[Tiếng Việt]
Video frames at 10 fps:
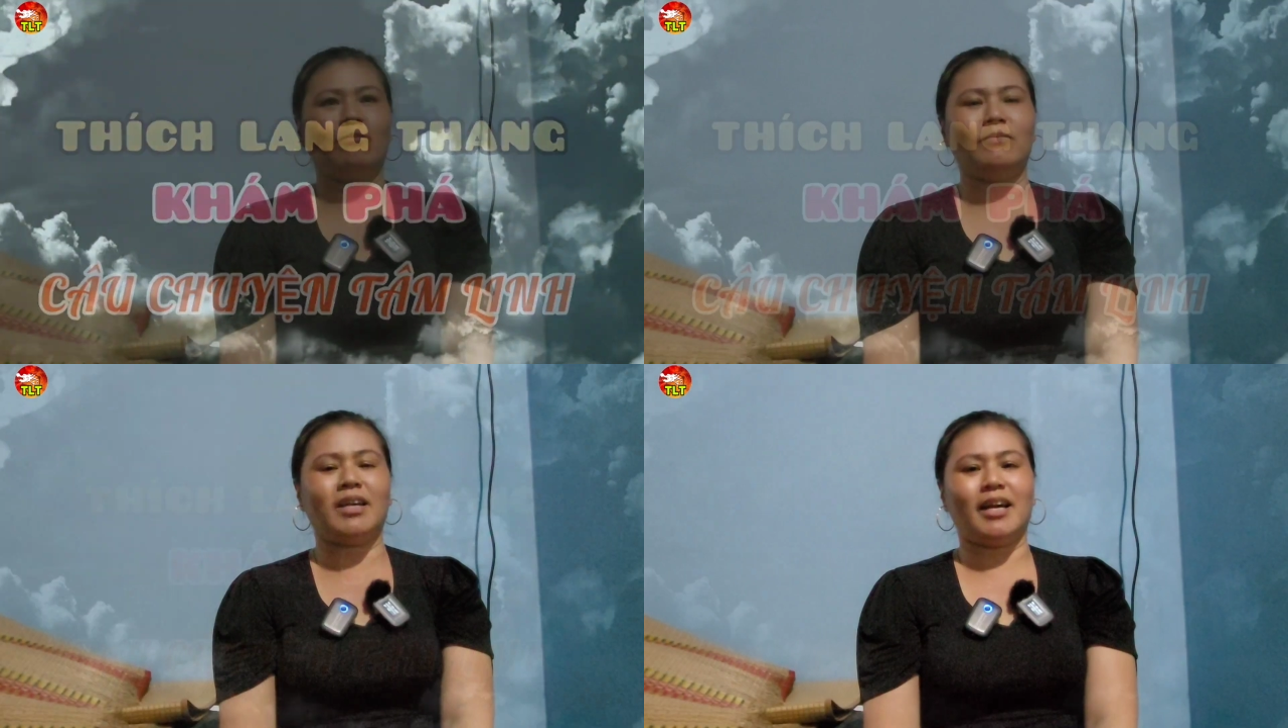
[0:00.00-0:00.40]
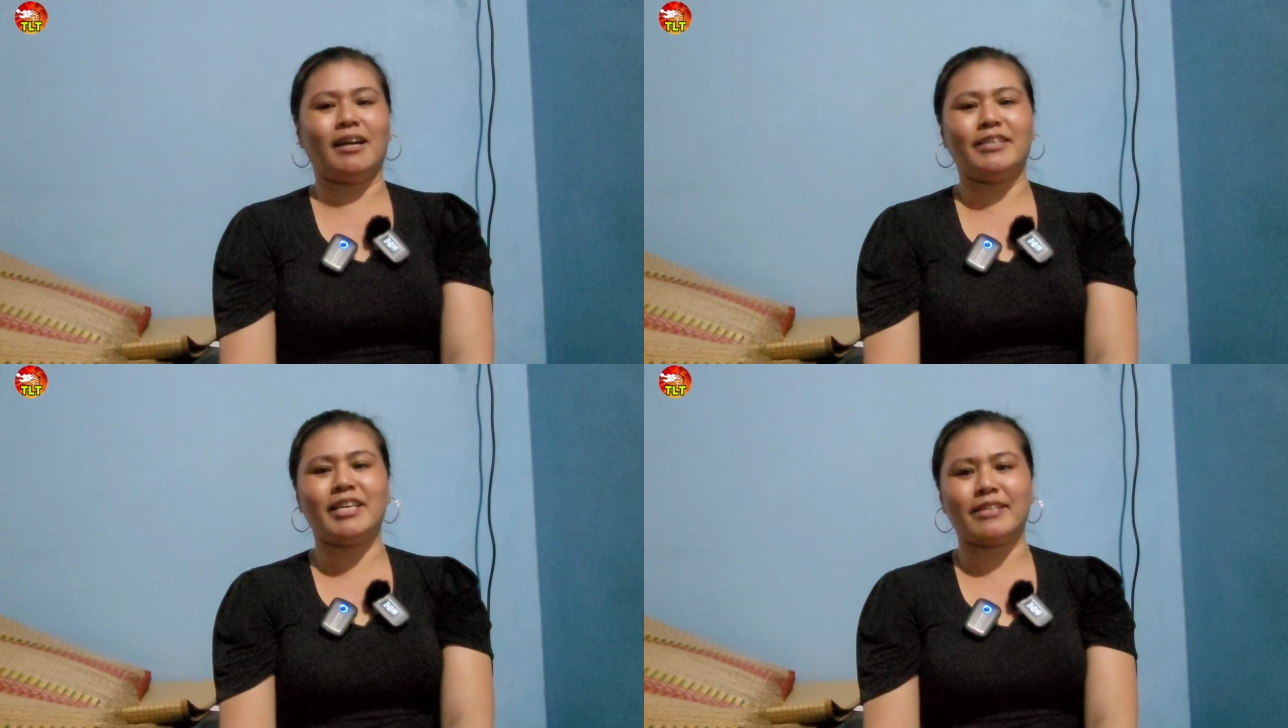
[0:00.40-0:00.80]
cũng
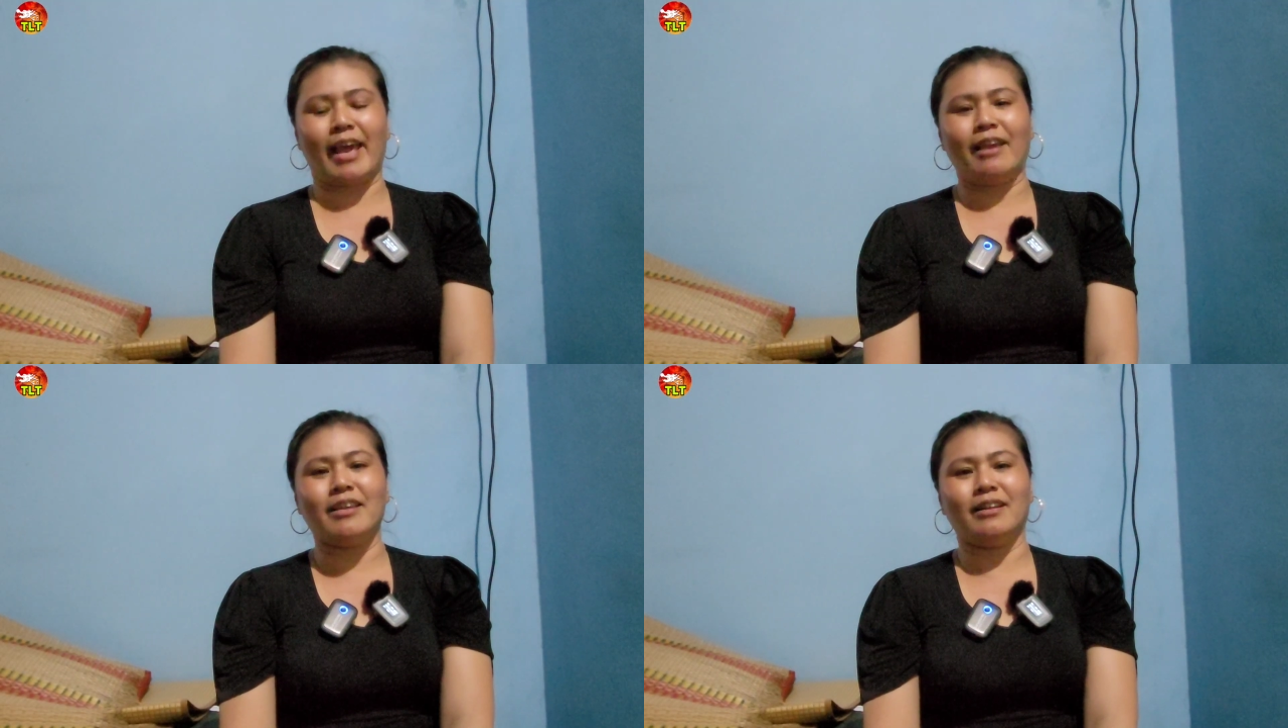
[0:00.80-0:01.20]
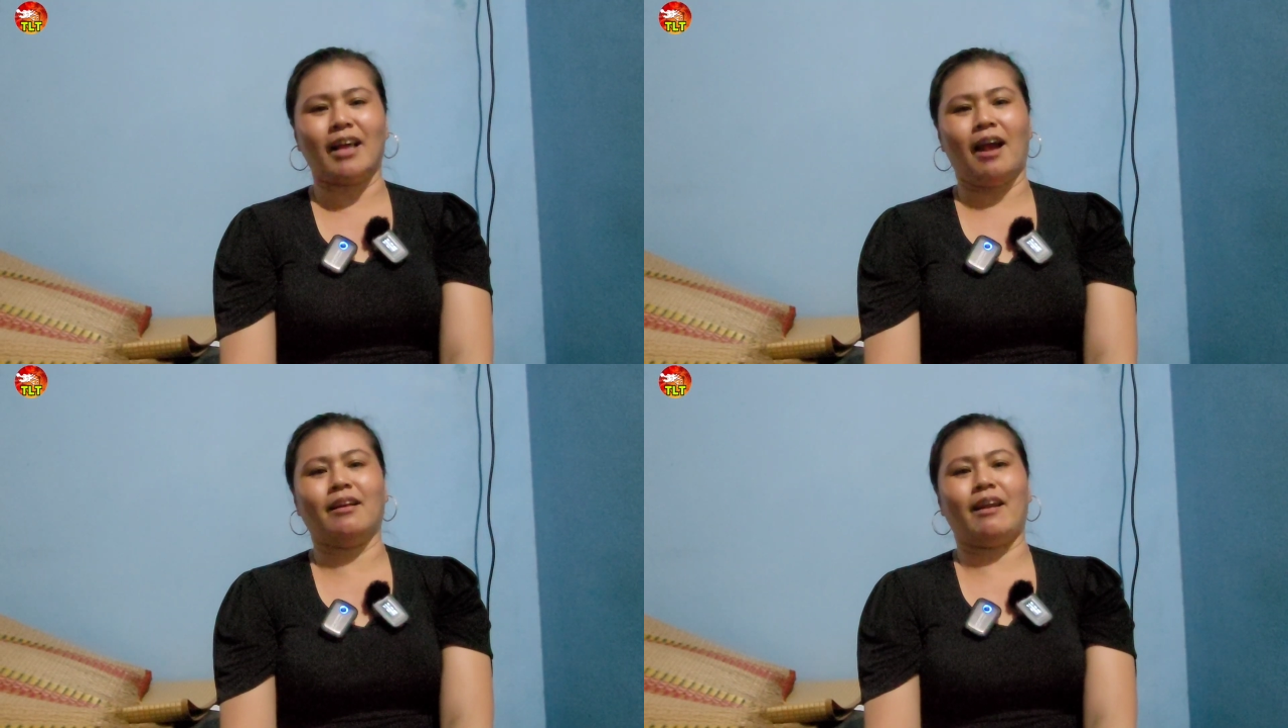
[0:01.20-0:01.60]
chia sẻ chân
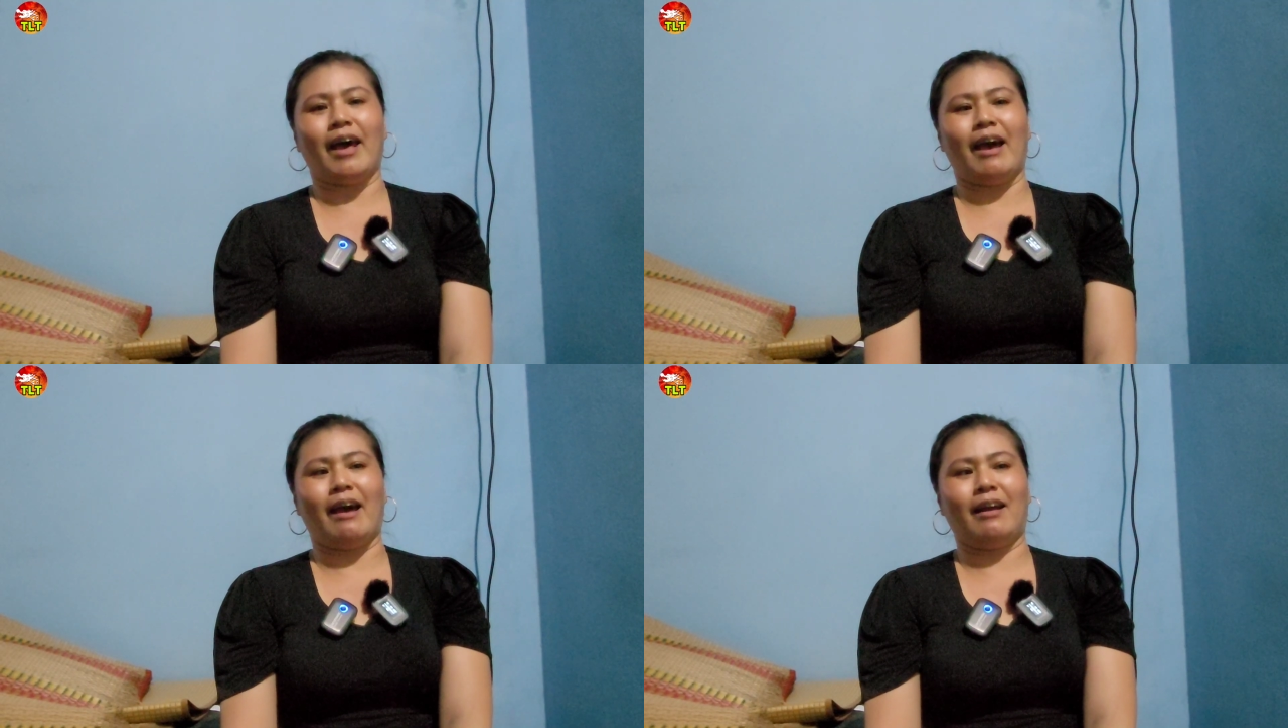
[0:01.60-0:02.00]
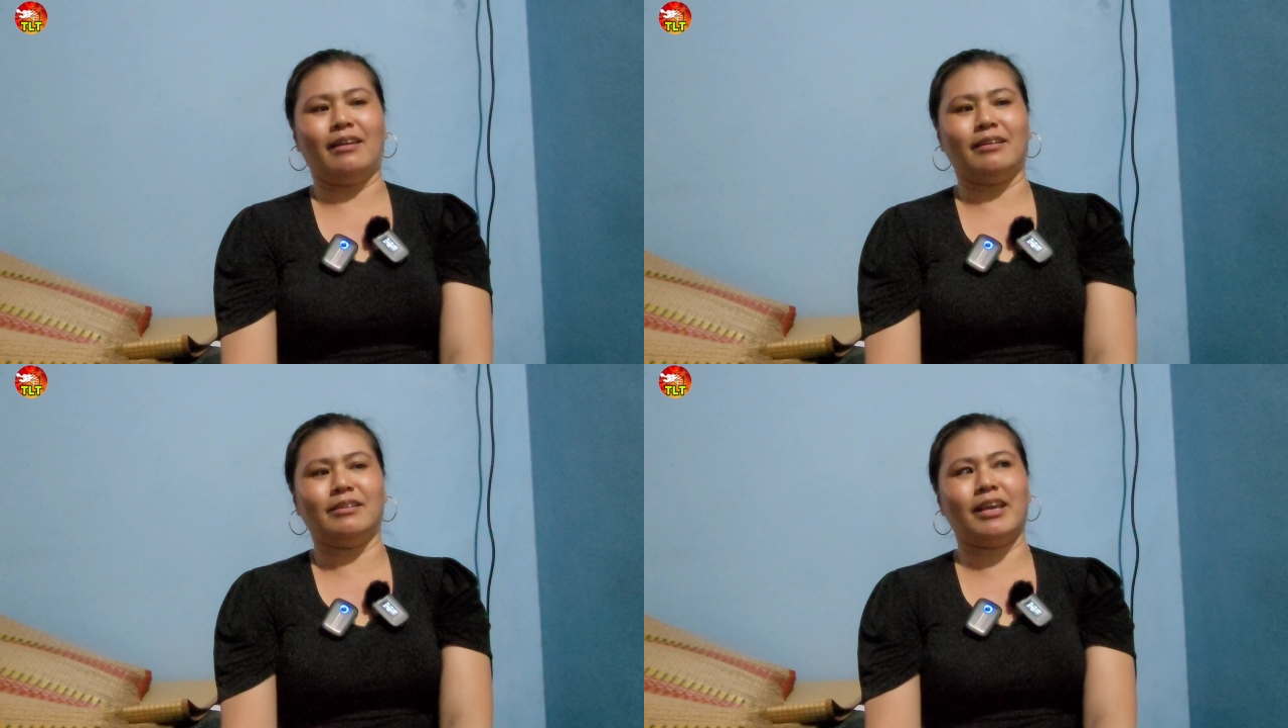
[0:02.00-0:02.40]
thật
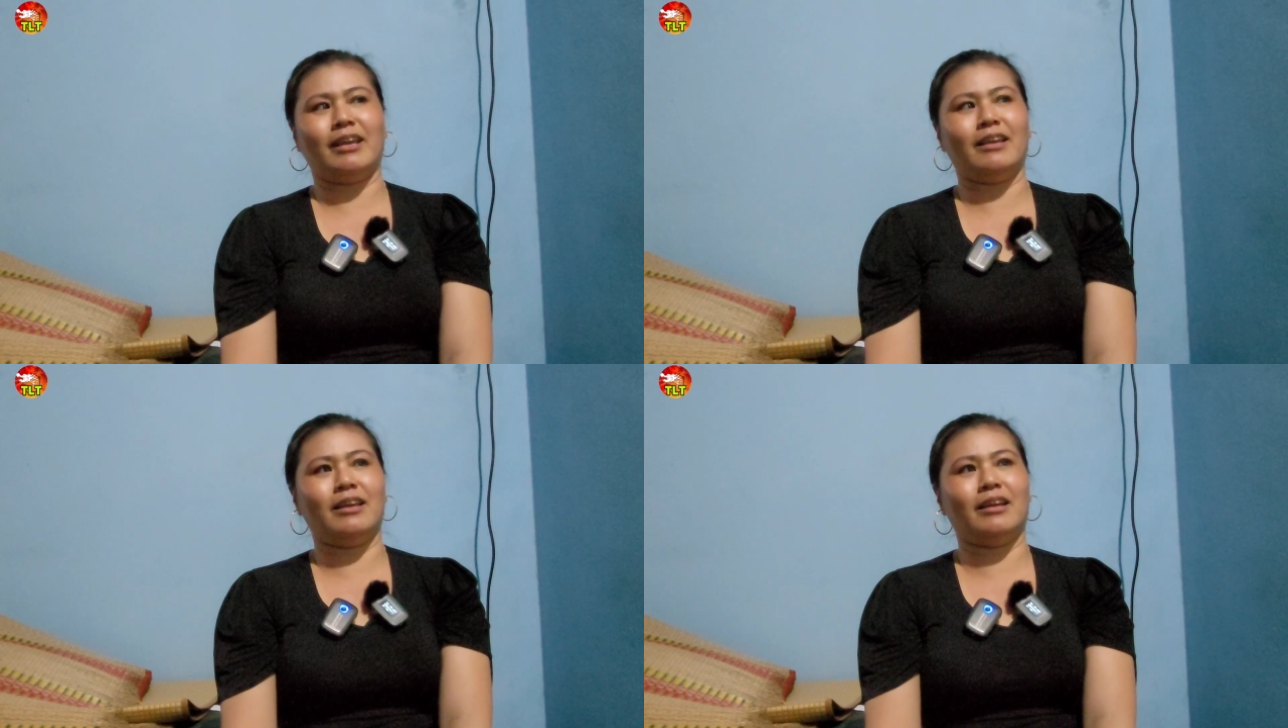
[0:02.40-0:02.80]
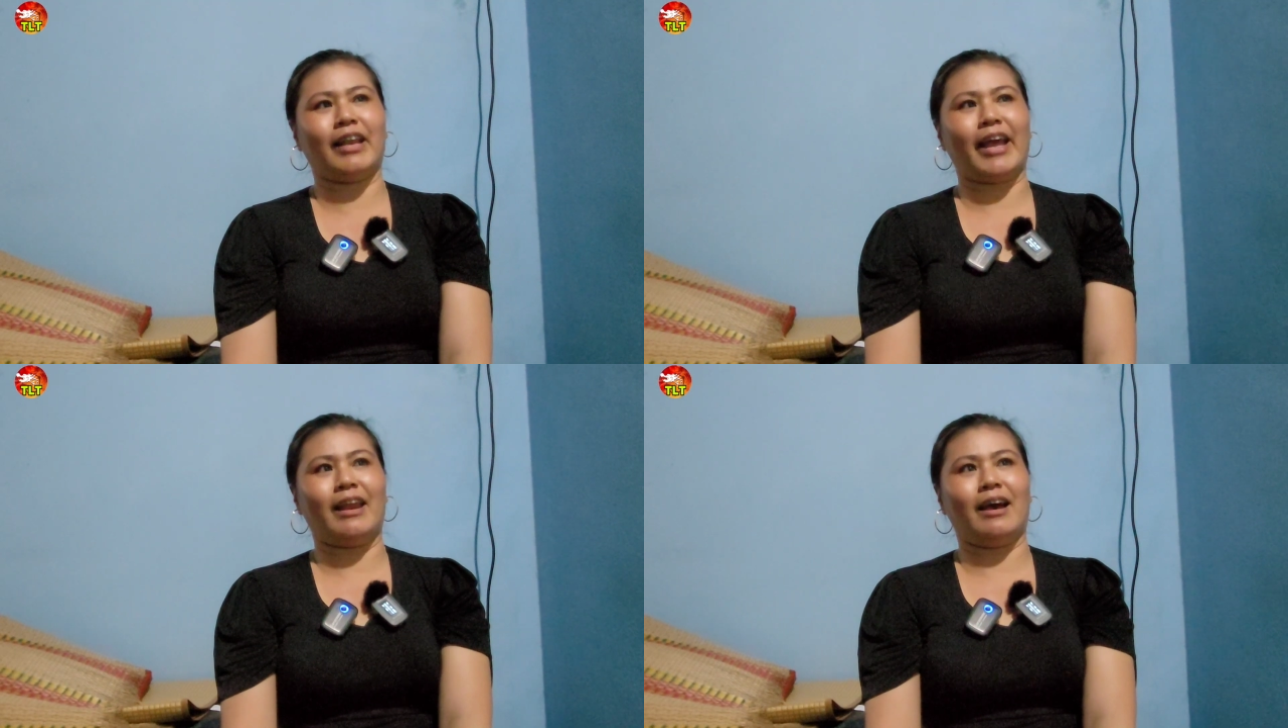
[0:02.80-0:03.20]
là chị
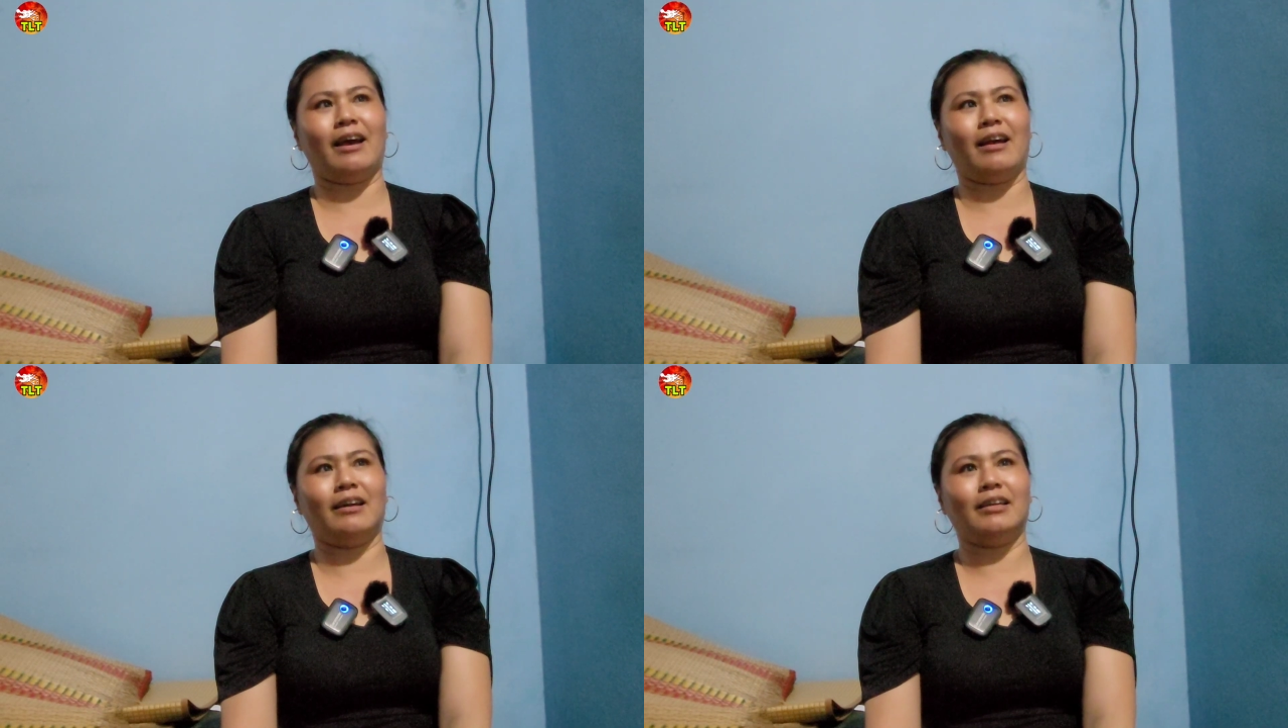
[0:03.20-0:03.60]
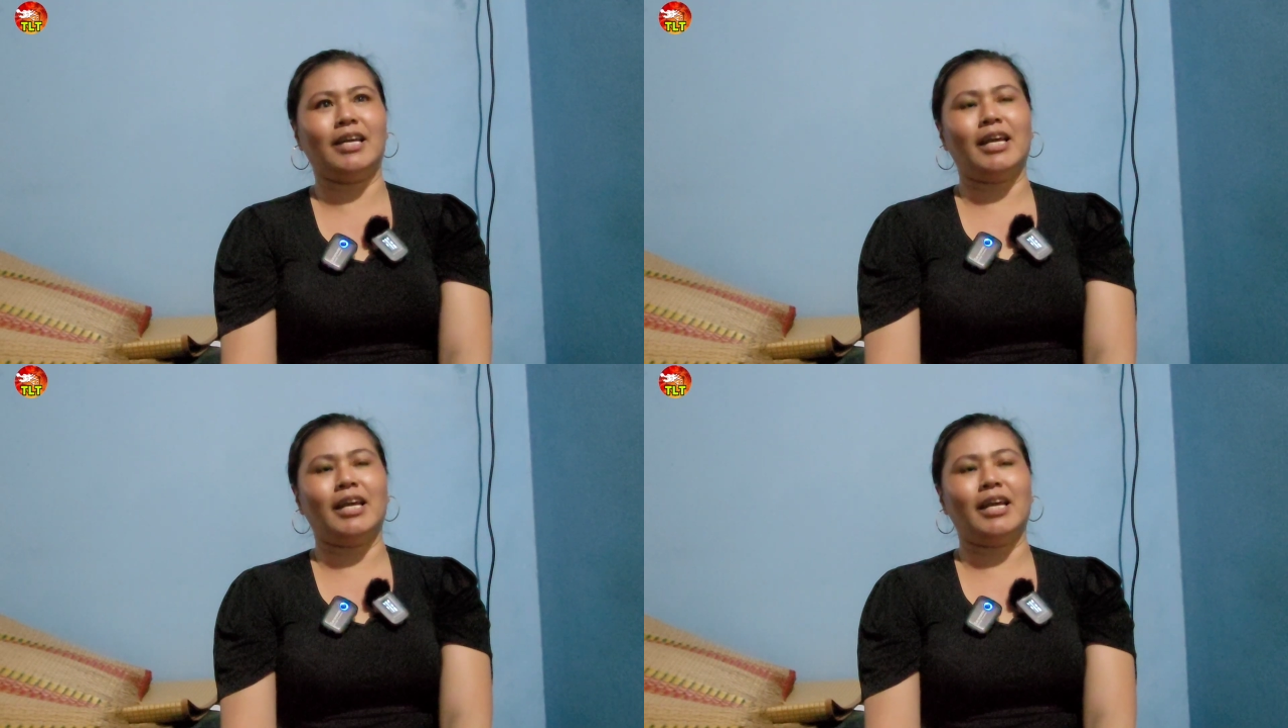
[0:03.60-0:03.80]
nay là